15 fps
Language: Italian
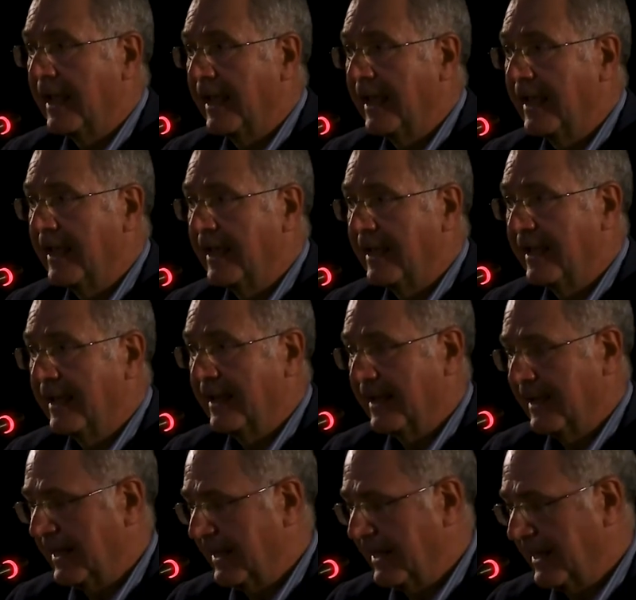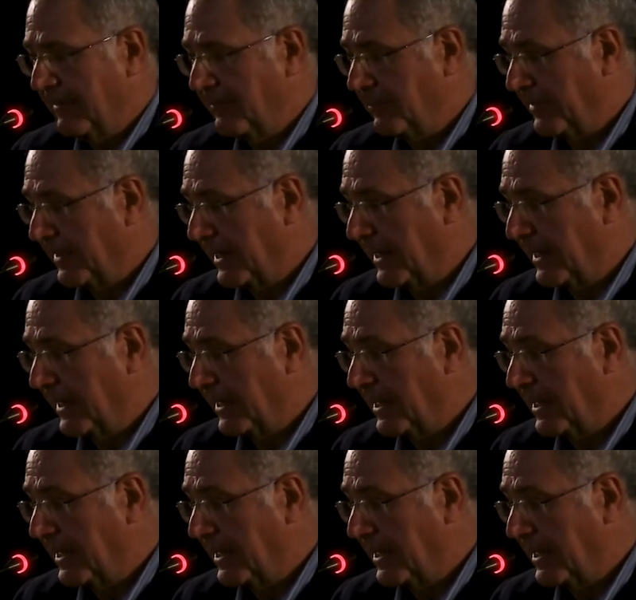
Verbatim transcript: e eh,